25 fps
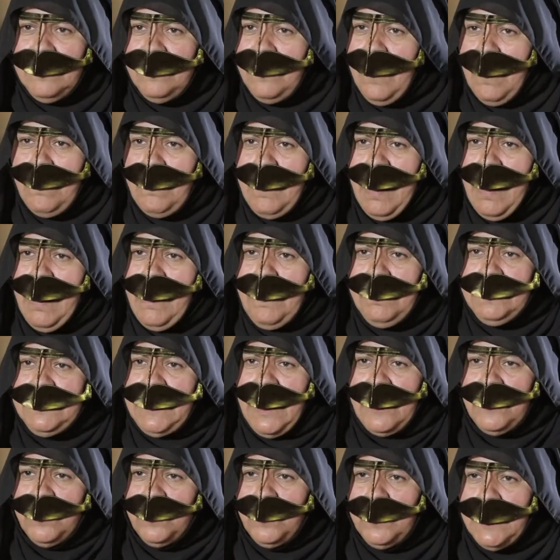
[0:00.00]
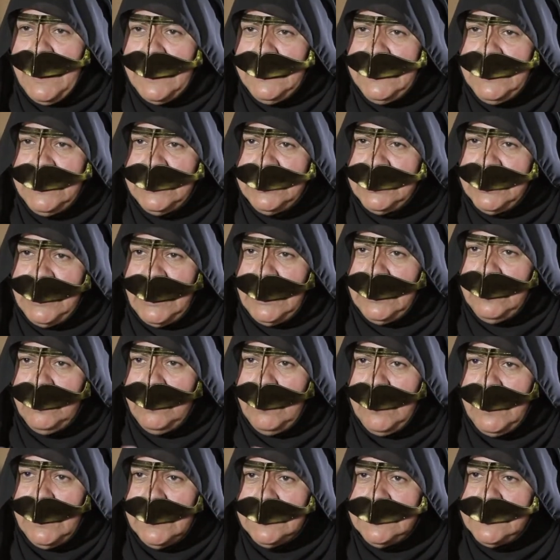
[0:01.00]
فما بتاخذون نتيجة يعني
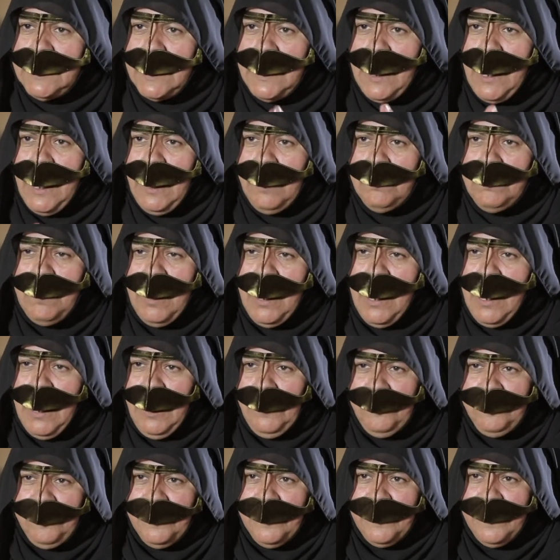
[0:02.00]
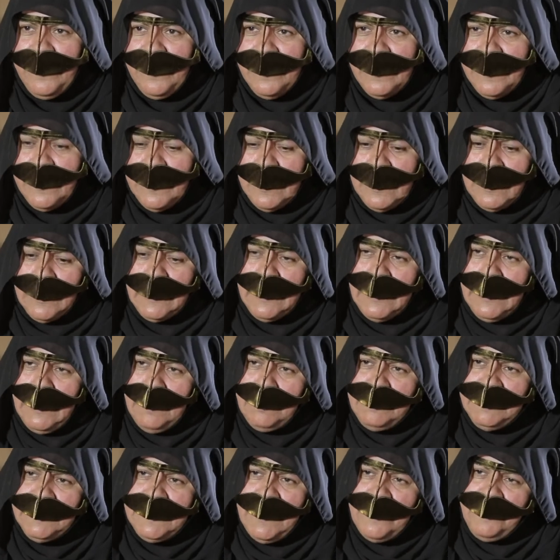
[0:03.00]
وأنا صراحة ما أحفظ كله
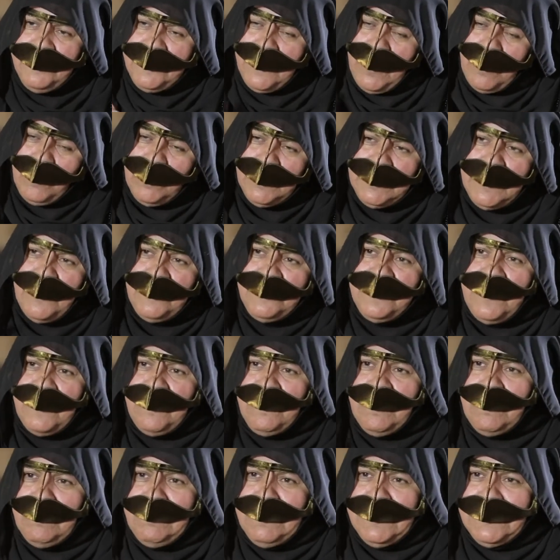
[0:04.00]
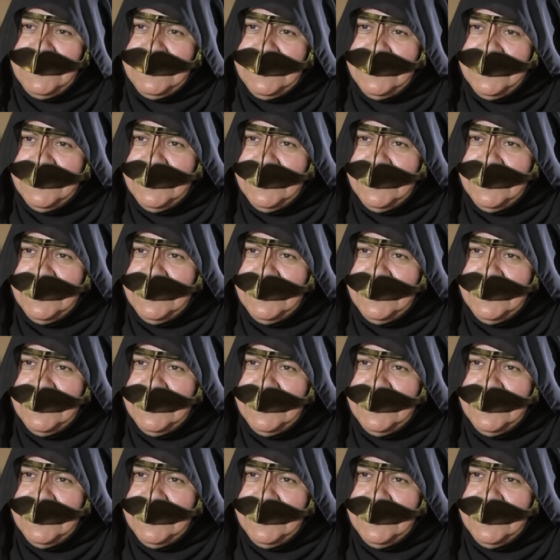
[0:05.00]
بالدفتر والدفتر في البيت